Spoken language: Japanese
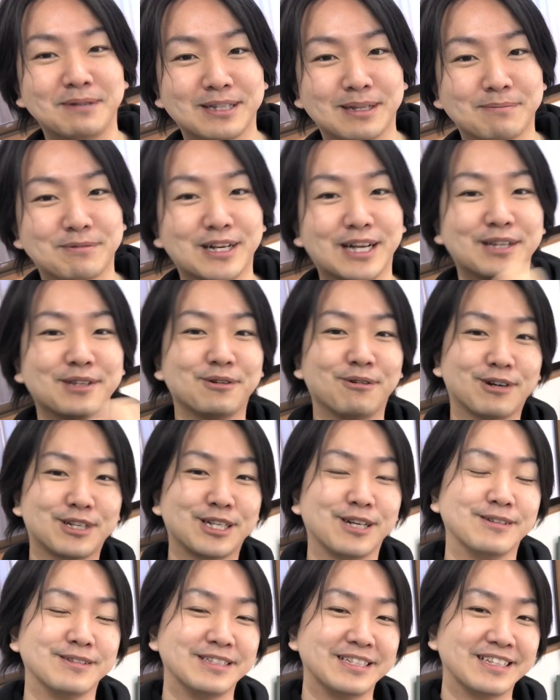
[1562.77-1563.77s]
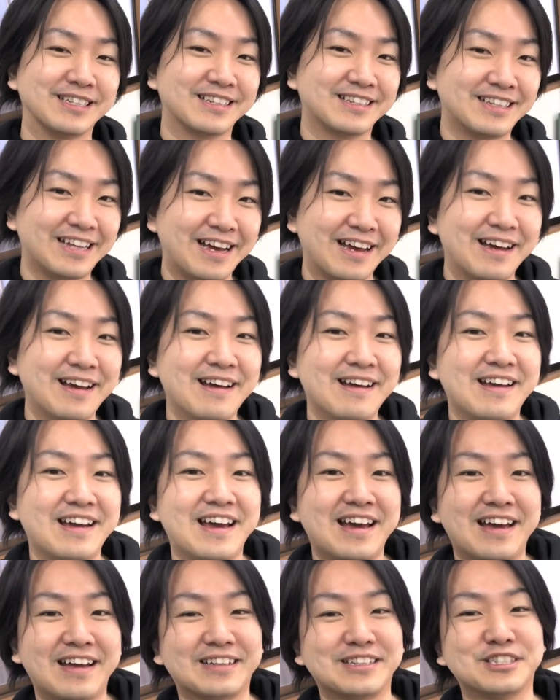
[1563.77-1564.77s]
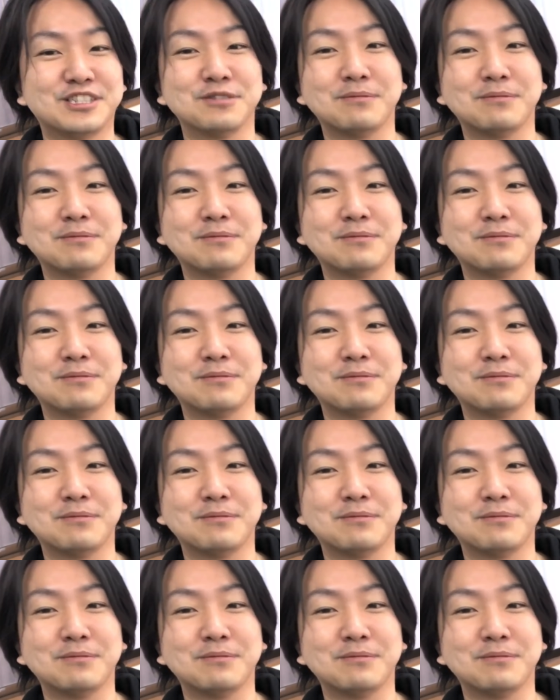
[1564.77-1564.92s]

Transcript: またブランドオークションに行って、えー、